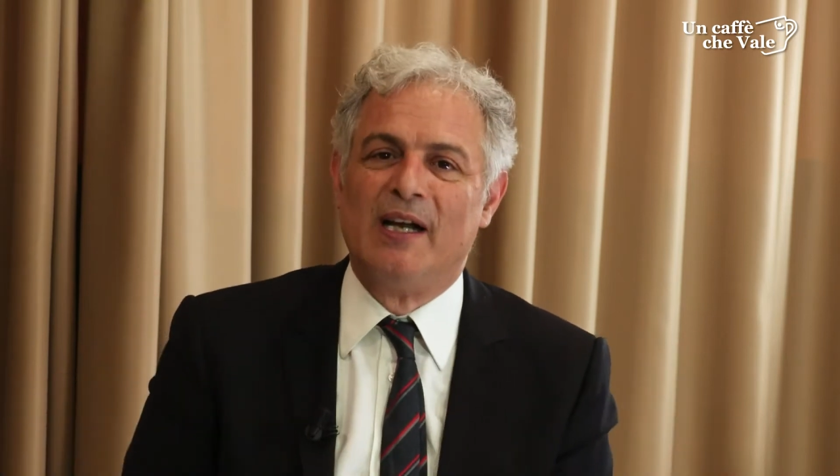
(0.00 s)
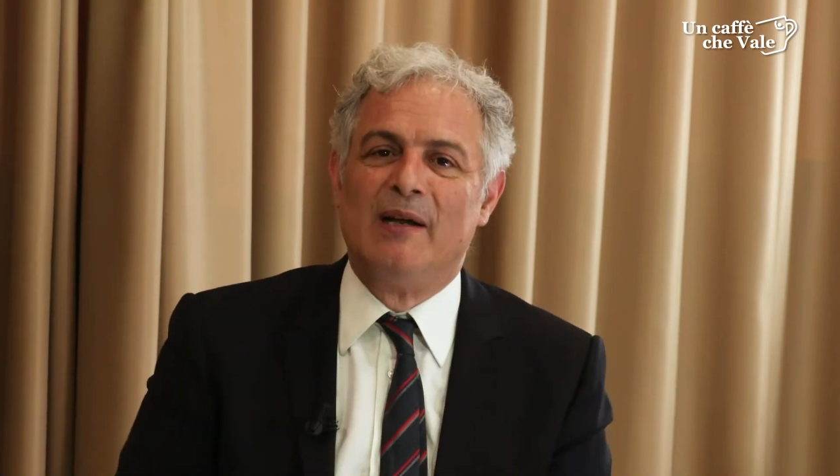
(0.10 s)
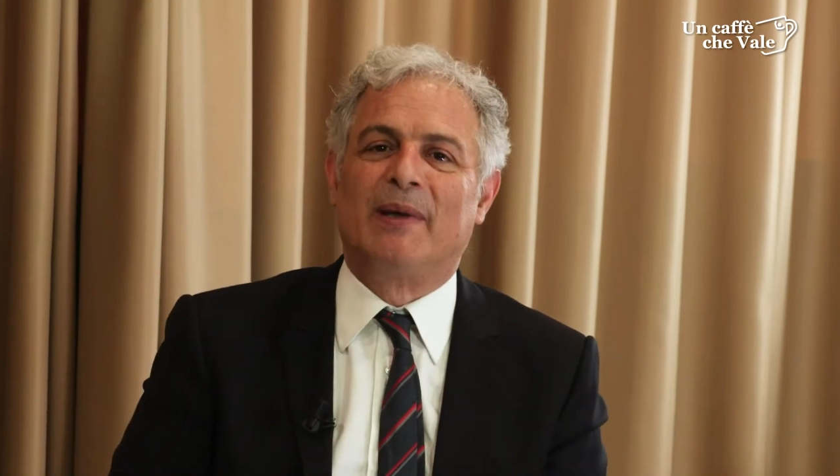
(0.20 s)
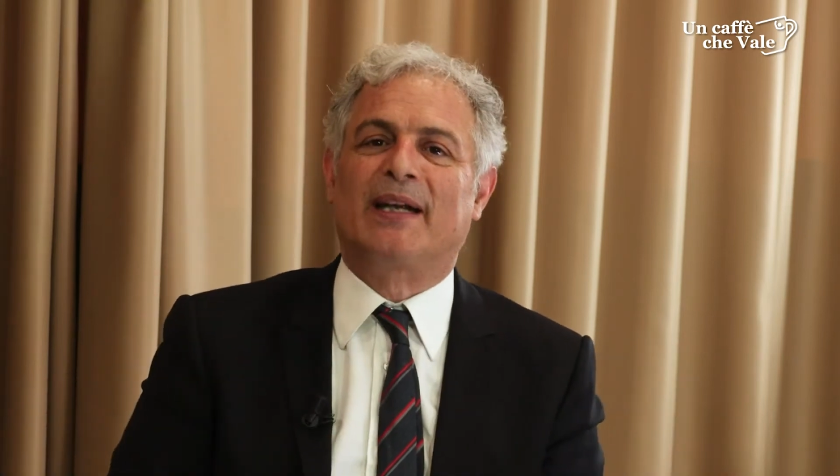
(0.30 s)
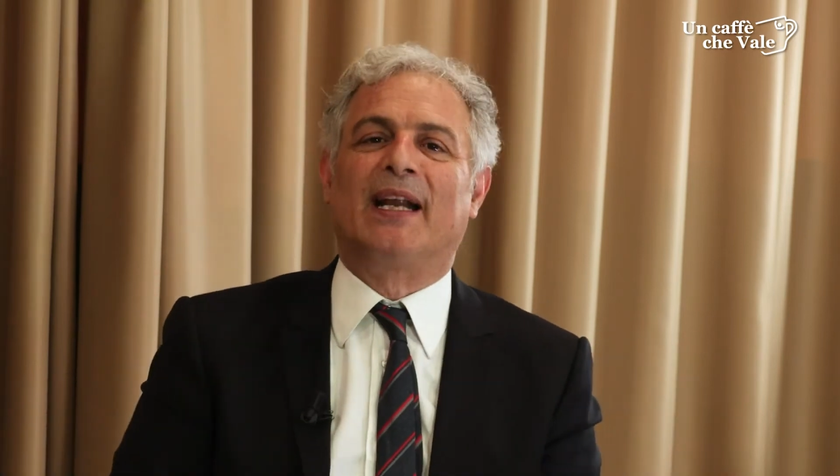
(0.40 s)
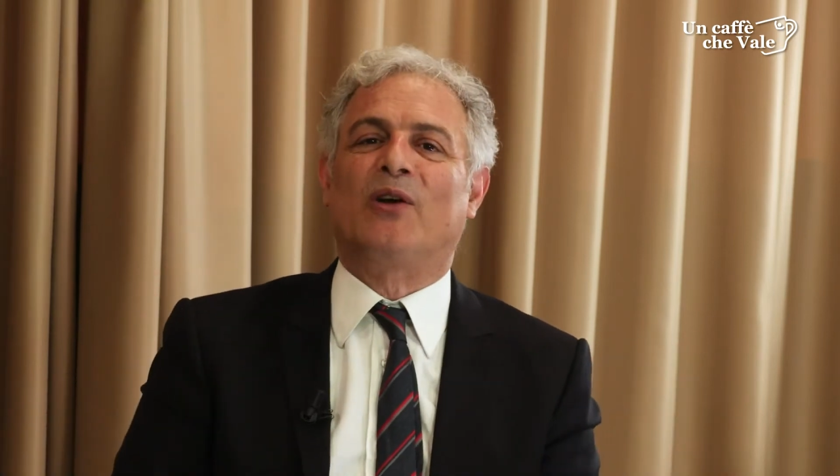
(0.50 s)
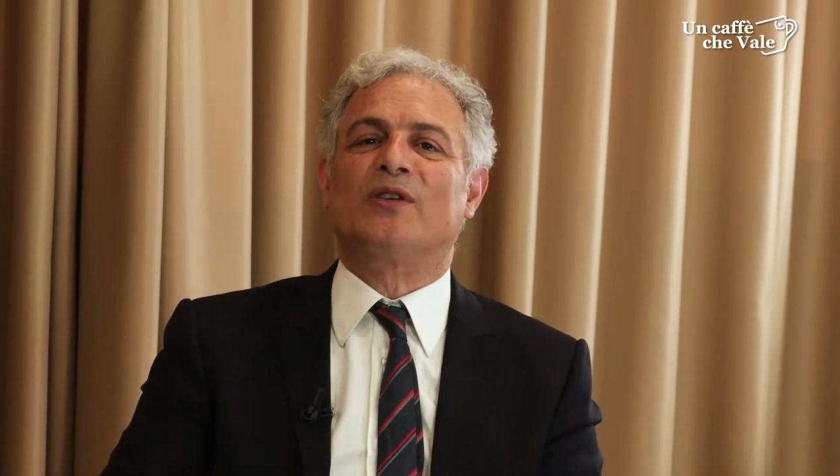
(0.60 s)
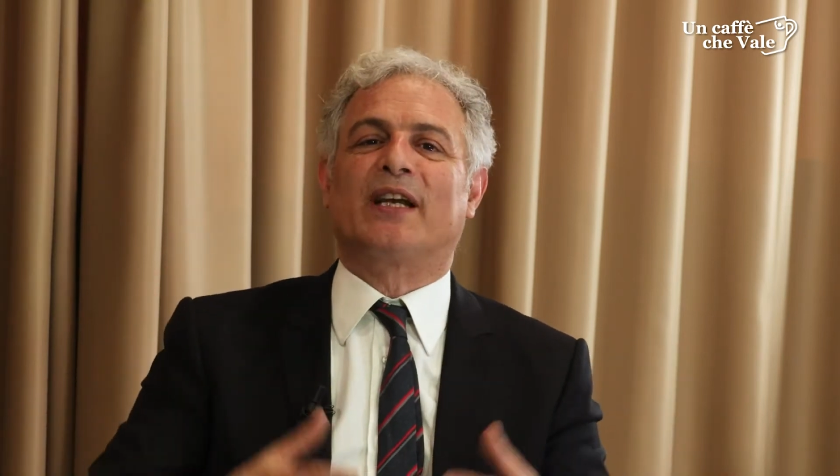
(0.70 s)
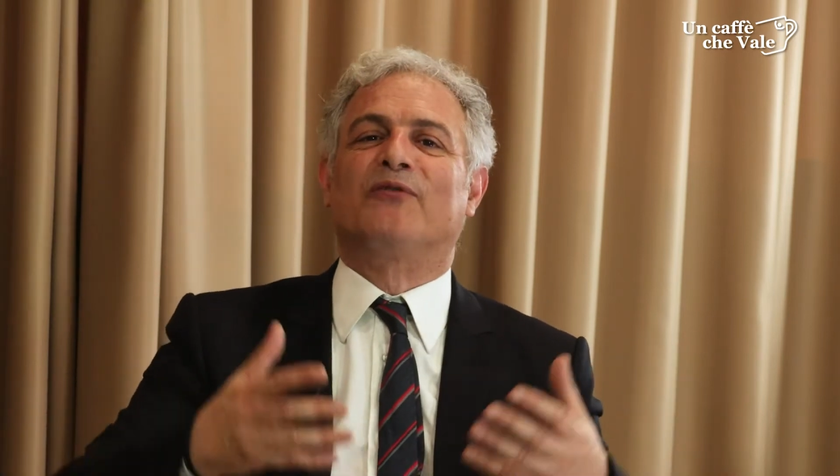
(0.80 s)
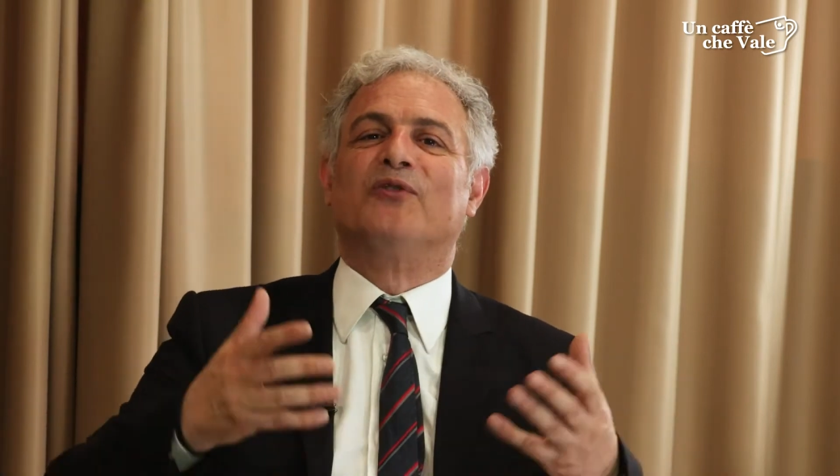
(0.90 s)
perché le cose
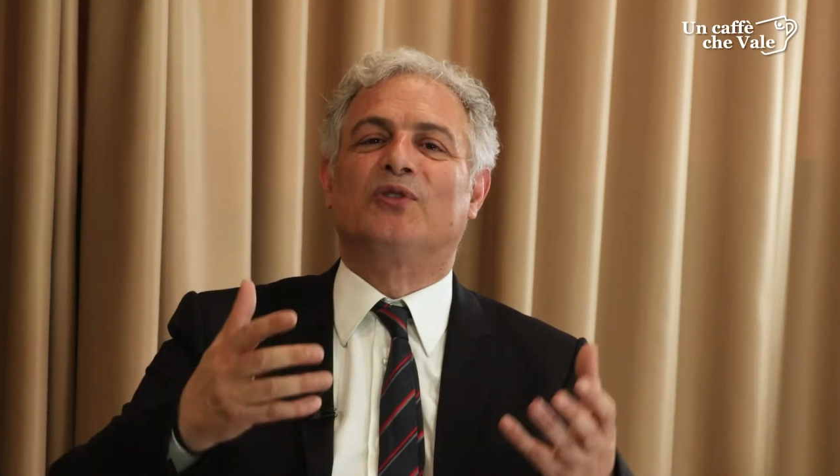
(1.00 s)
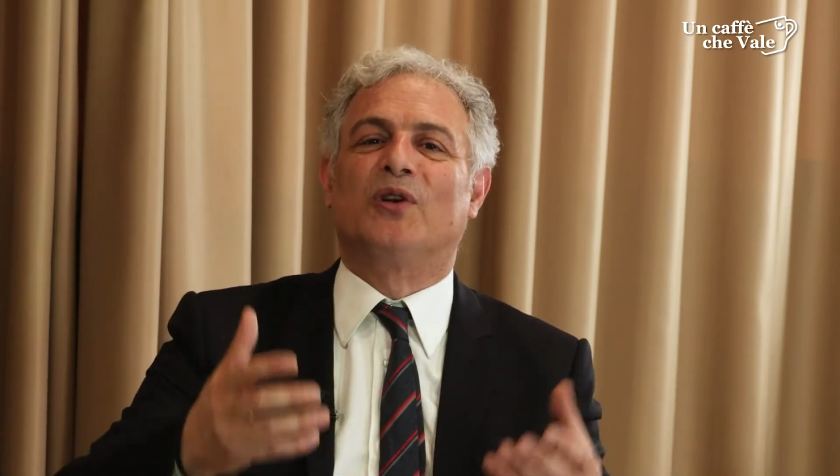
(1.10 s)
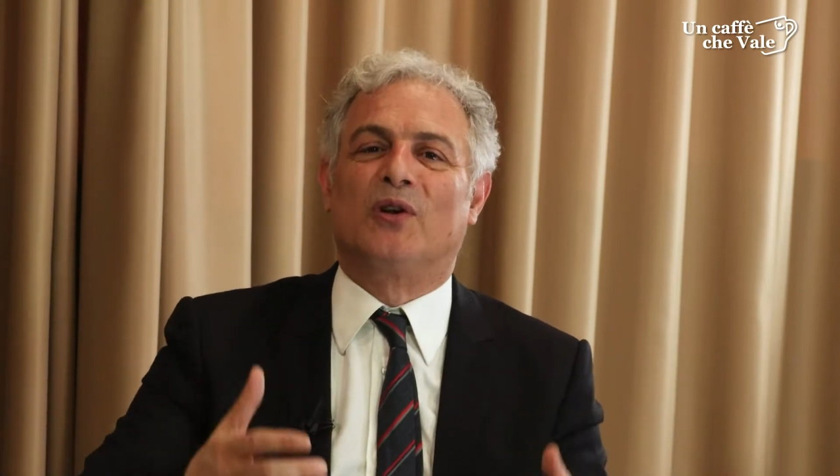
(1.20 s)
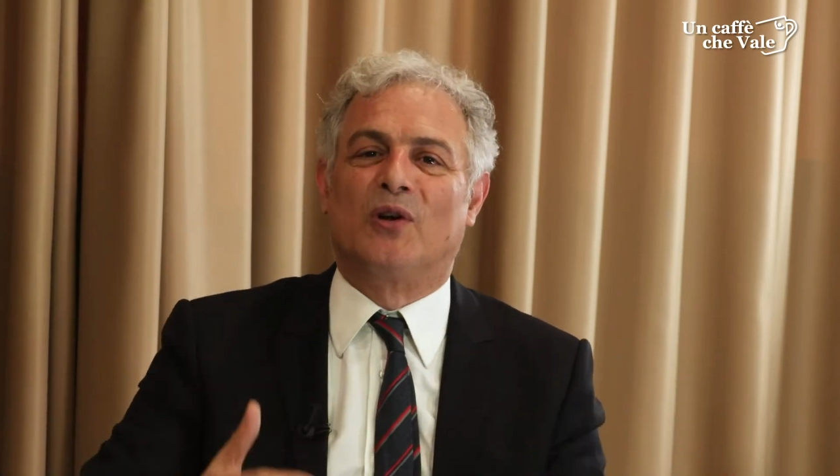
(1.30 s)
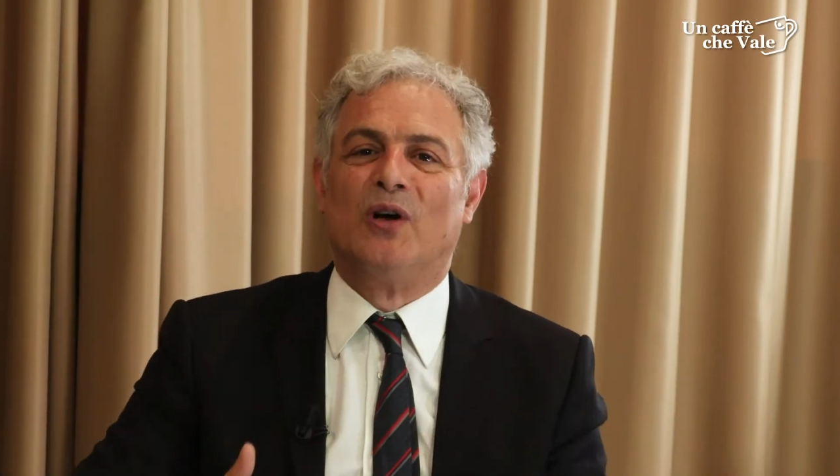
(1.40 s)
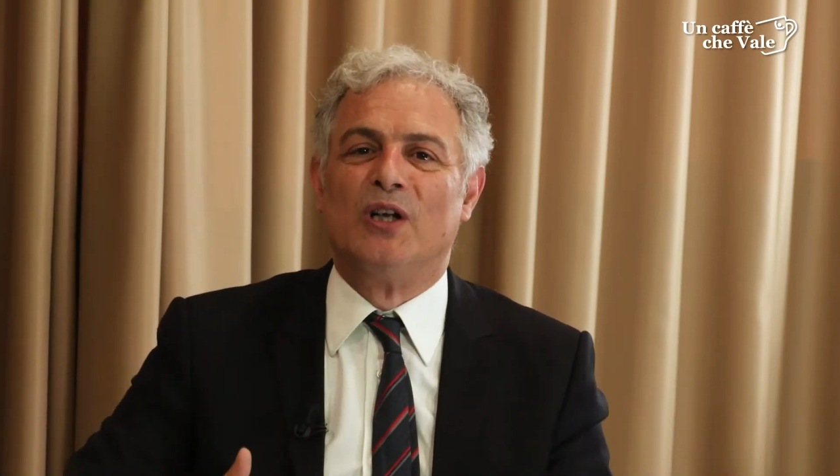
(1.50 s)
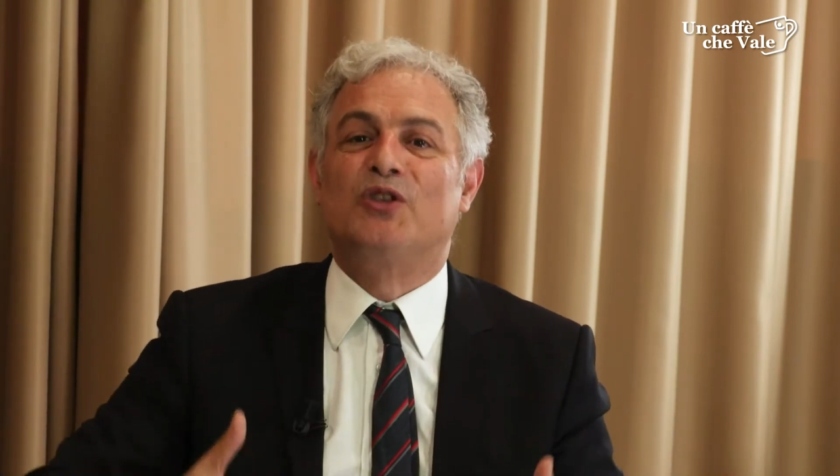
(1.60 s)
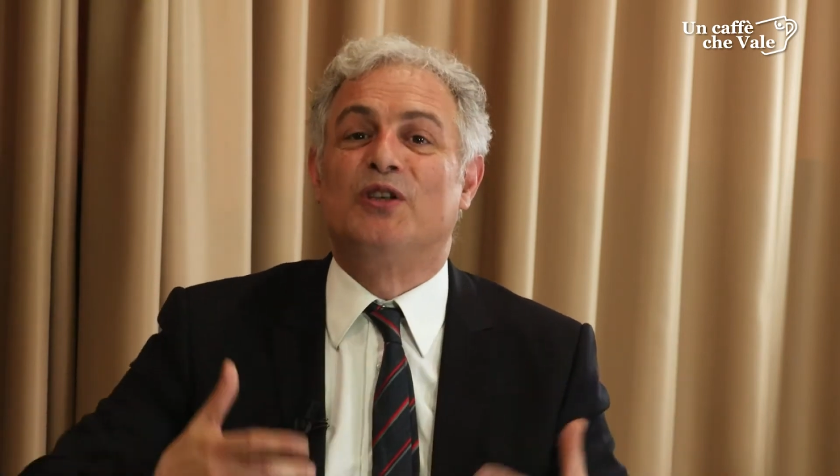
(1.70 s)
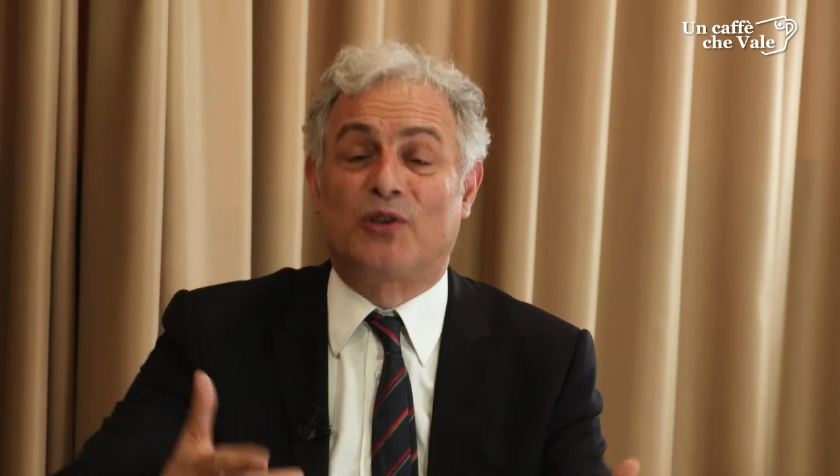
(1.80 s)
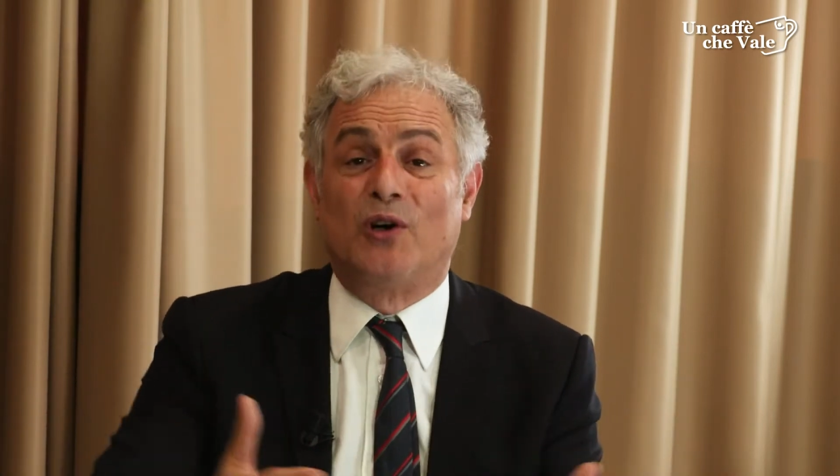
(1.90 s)
che funzionano ci
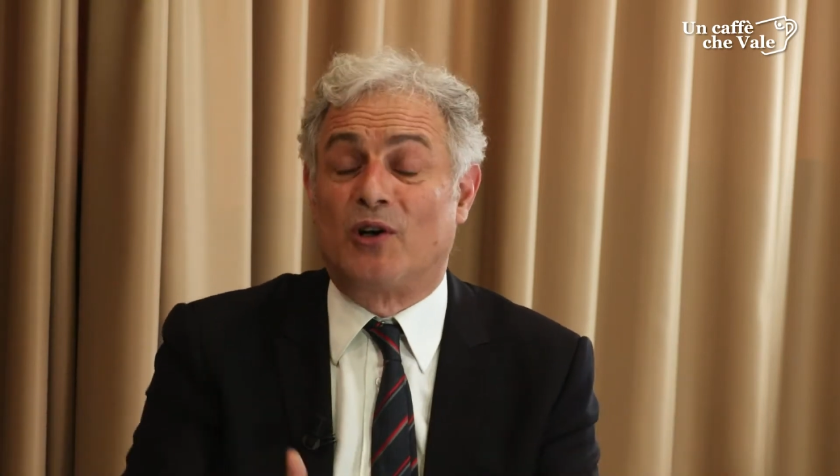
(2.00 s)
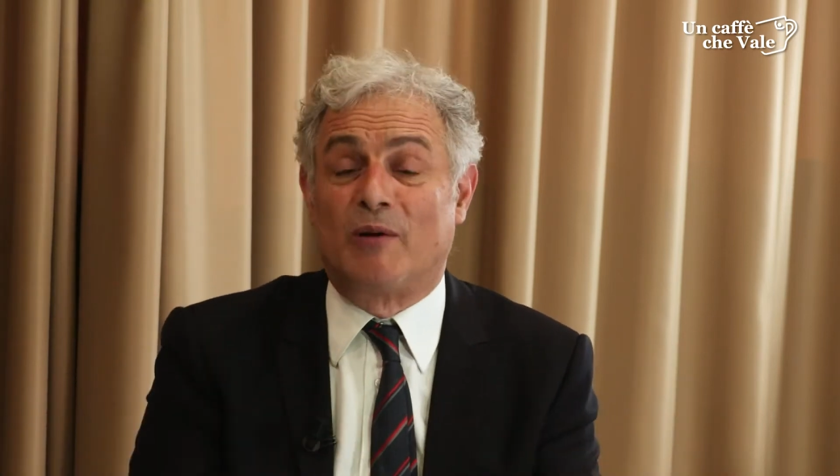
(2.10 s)
sono,